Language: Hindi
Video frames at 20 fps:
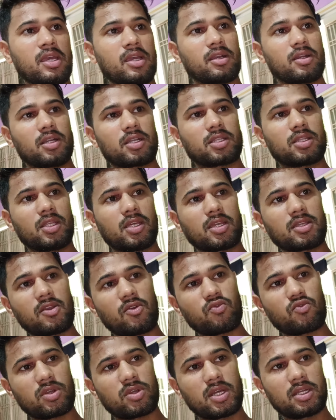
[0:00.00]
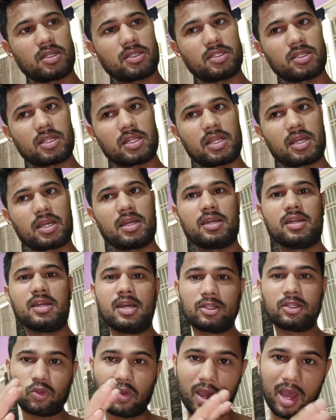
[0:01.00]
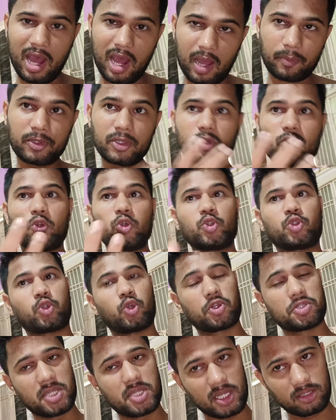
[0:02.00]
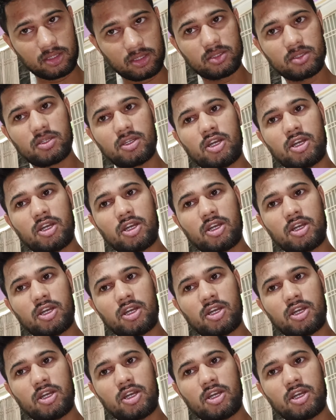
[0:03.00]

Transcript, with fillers: करते हैं या उनका नज़र लगाएं तो आप ही खुश हो जाइए